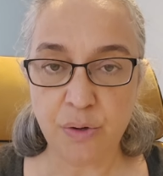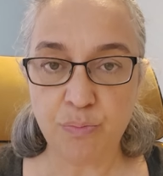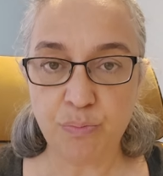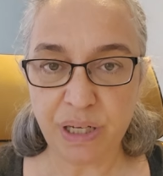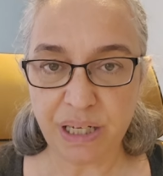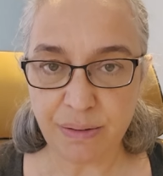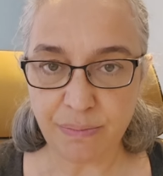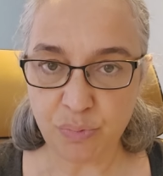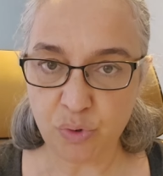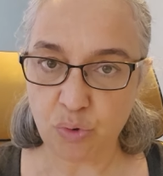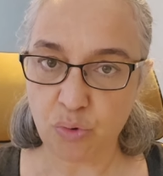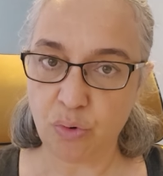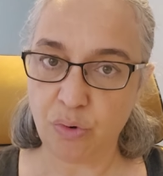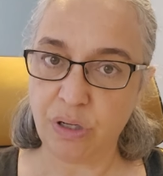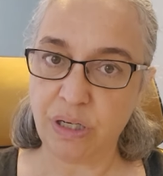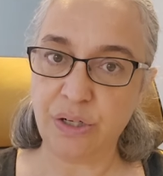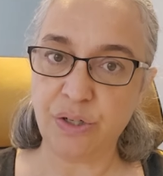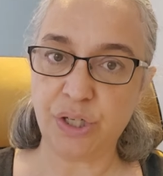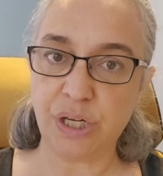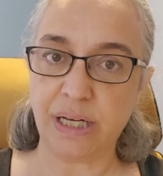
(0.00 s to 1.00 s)
Benim
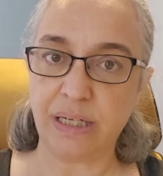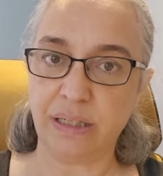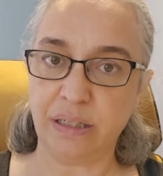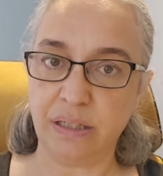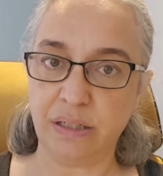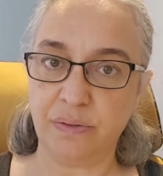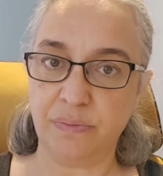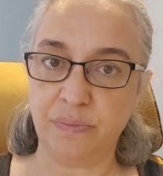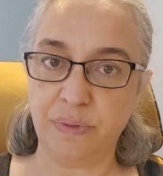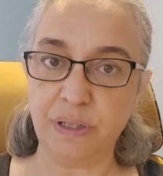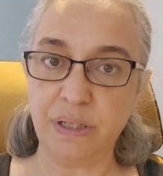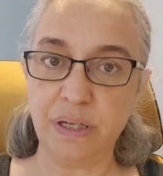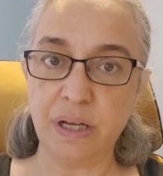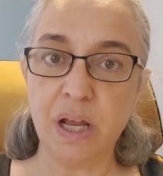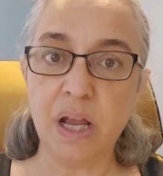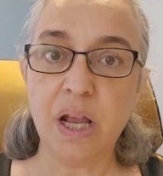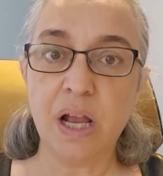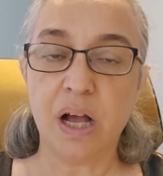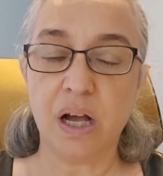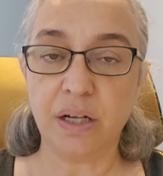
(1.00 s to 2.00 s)
söyleyeceklerimi
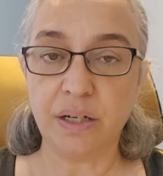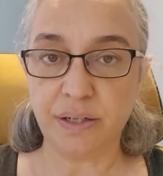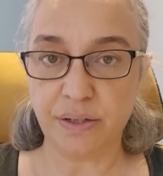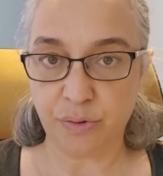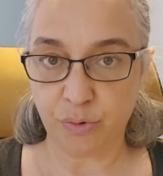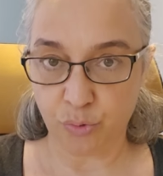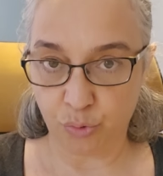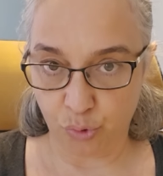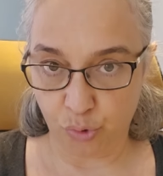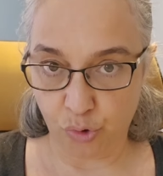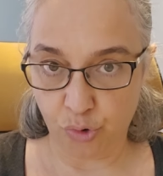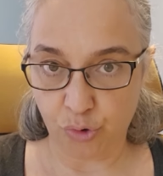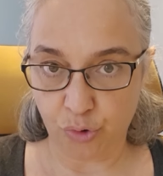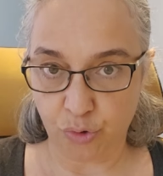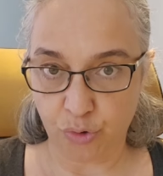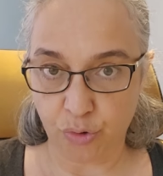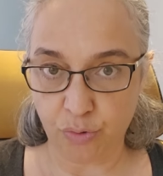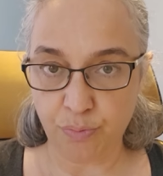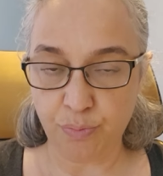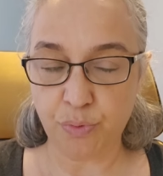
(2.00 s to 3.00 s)

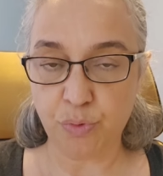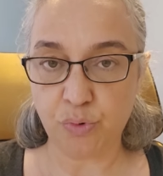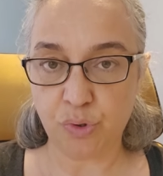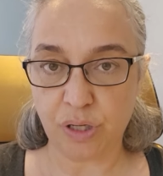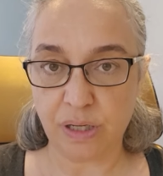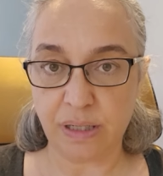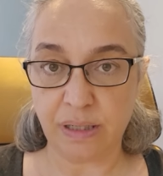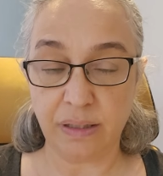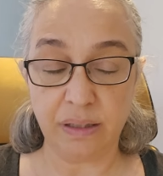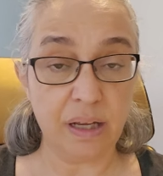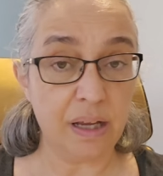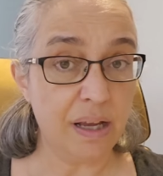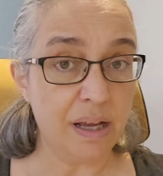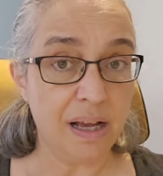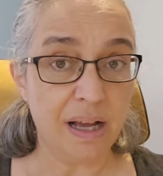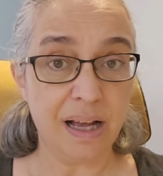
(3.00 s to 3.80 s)
düşünüp üzerinde